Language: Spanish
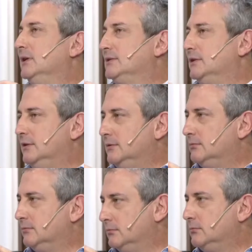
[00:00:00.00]
Es el
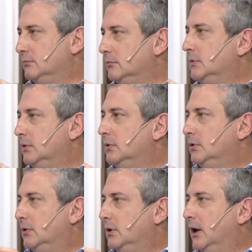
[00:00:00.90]
antihéroe del
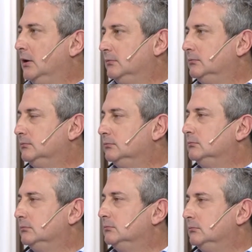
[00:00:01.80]
fútbol, total, sin lugar
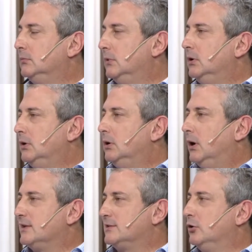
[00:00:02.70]
a duda. Total. Hace